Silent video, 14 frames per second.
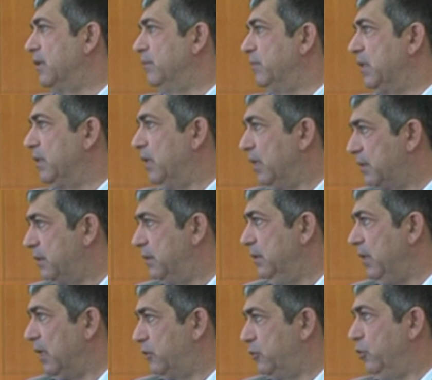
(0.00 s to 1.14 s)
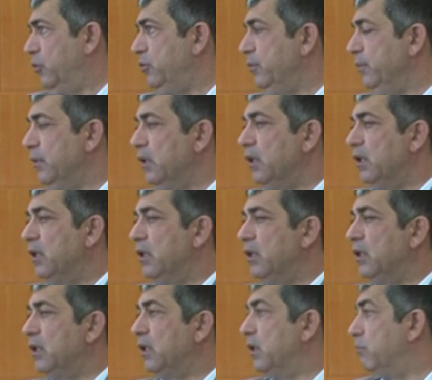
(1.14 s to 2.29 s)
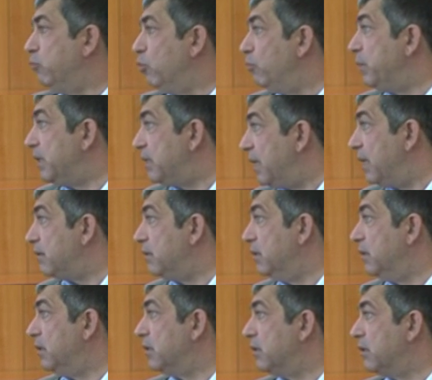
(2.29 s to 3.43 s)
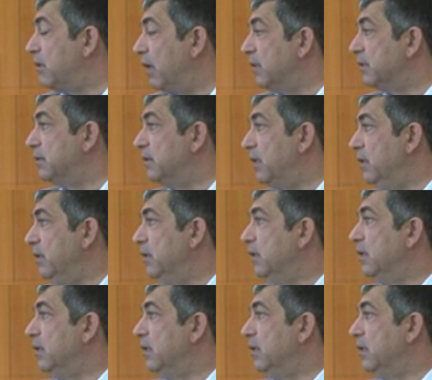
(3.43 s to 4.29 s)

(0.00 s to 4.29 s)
adımları attı, atıyor. Bunun bir diğer kanıtı da